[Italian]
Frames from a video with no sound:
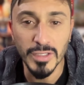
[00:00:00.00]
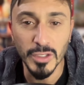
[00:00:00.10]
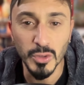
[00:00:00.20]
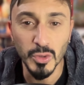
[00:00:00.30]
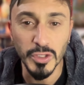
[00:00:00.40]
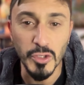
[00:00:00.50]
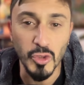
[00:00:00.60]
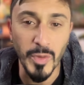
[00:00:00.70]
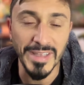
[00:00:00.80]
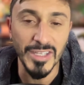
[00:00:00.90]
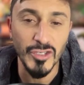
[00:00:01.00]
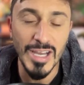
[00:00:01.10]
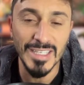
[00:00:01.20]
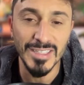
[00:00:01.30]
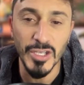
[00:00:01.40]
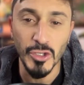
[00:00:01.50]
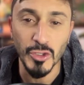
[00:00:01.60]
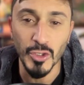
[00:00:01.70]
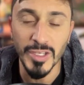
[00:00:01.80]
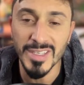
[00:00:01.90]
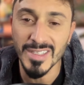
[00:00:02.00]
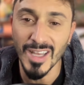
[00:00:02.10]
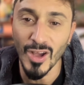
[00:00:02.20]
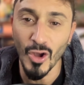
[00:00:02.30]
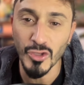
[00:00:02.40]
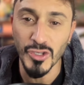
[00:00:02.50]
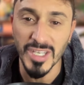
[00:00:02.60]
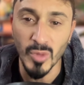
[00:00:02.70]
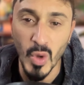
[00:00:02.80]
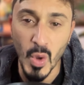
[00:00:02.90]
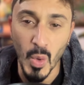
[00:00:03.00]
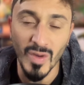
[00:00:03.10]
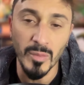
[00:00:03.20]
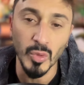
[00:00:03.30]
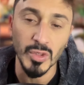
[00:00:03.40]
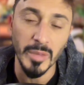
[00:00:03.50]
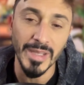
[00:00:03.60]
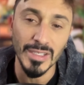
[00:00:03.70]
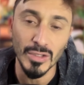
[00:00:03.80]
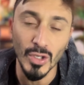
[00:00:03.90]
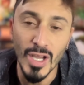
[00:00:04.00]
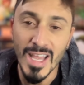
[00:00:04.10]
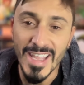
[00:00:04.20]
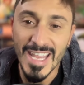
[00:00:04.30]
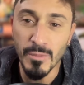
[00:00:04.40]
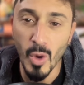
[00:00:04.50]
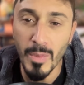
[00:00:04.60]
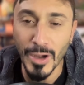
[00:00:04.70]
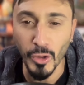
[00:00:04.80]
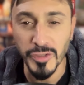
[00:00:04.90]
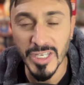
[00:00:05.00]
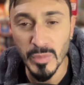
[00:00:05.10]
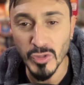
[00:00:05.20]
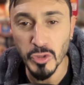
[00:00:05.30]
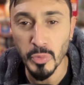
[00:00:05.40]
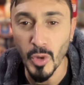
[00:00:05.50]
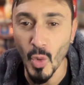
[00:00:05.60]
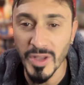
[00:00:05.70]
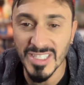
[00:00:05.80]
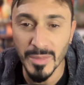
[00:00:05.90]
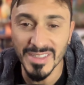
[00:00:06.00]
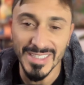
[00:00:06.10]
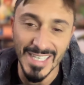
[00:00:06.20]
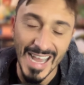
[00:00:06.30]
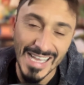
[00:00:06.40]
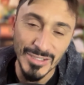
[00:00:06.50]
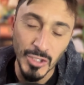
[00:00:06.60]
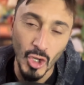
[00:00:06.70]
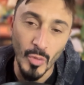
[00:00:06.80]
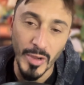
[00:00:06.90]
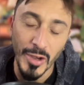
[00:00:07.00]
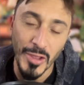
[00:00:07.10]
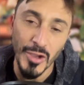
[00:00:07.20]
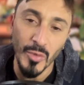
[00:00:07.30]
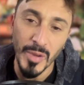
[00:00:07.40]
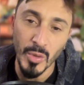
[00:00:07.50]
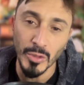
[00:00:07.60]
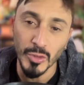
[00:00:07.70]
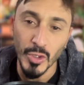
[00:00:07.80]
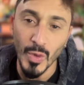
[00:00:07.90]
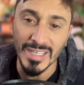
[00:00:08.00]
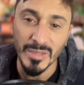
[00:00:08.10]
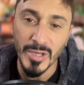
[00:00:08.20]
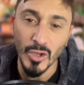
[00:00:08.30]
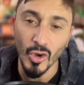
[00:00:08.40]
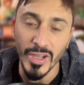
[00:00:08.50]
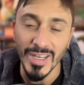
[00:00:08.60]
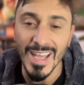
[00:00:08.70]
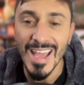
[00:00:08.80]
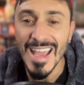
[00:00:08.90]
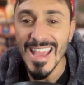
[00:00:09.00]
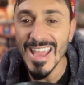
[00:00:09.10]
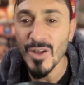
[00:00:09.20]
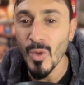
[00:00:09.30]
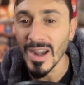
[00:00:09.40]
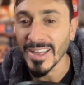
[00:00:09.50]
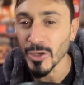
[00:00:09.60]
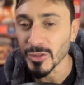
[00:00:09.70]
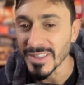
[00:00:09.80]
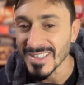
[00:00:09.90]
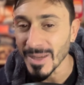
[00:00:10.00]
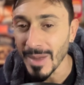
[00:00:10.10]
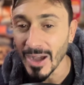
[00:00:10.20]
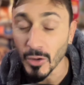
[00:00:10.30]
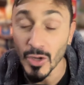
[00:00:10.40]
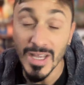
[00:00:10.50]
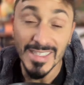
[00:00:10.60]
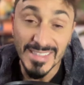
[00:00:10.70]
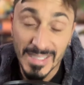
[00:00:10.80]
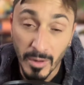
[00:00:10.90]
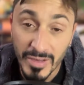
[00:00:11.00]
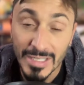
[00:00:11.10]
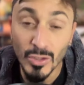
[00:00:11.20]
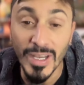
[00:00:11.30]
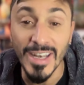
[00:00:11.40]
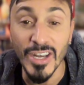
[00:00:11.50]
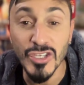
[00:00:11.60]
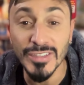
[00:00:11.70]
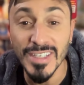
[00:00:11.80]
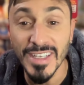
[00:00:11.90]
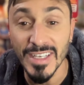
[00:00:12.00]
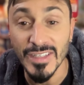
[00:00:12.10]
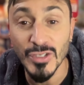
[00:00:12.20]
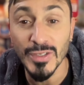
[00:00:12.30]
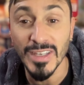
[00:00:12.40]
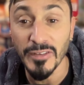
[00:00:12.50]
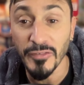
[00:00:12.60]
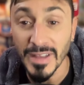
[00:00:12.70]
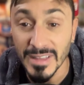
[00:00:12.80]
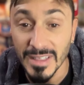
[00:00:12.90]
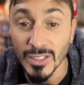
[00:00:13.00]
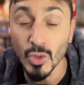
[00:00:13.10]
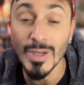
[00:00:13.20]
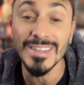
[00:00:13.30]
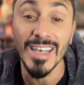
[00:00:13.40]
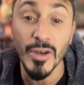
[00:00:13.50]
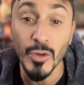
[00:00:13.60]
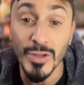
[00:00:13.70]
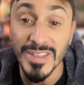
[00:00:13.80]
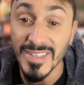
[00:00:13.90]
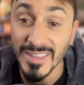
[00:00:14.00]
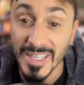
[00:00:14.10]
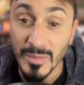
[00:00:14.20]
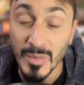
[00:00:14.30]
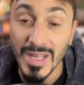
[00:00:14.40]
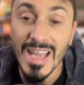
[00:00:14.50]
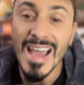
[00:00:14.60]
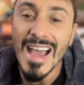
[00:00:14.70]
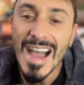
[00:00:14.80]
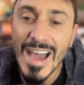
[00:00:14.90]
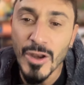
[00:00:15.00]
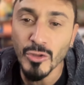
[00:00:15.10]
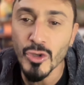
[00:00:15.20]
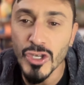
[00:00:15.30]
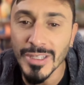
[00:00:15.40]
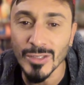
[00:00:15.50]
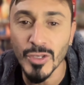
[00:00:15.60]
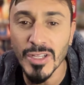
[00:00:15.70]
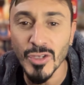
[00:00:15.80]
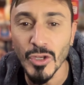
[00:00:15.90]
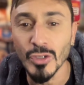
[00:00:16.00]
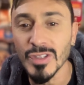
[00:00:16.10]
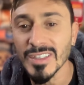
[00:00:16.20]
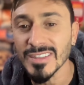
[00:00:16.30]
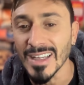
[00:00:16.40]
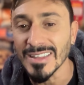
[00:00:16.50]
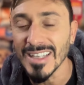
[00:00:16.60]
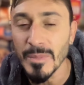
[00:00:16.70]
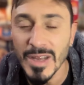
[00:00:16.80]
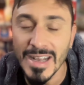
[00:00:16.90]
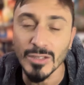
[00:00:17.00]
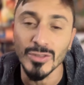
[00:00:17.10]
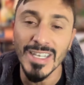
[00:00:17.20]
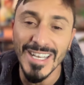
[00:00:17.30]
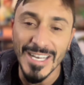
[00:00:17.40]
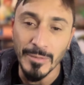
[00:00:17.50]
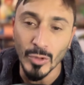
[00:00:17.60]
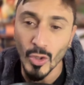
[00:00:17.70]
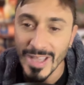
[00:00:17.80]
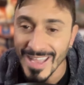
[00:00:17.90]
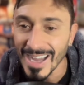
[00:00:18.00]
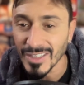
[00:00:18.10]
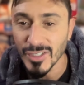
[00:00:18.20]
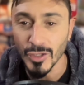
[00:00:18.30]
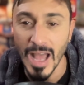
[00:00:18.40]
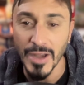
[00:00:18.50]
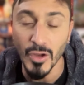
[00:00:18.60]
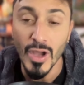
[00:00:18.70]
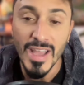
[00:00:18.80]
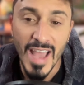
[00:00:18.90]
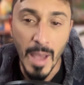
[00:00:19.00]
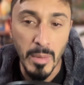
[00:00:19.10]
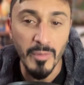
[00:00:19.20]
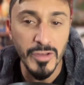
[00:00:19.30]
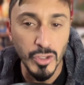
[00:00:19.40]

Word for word: a tutti su Mind the Chart, io sono Dista, oggi siamo qui con un nuovo appuntamento, il buon Marco si riposa un po', questa mattina andrò a coprire io per quanto riguarda Bitcoin e qualche notizia macro. Stiamo vedendo che le recenti dichiarazioni della Fed durante la riunione di settembre hanno suscitato reazioni contrastanti nel mercato delle cripto e azionario. Abbiamo visto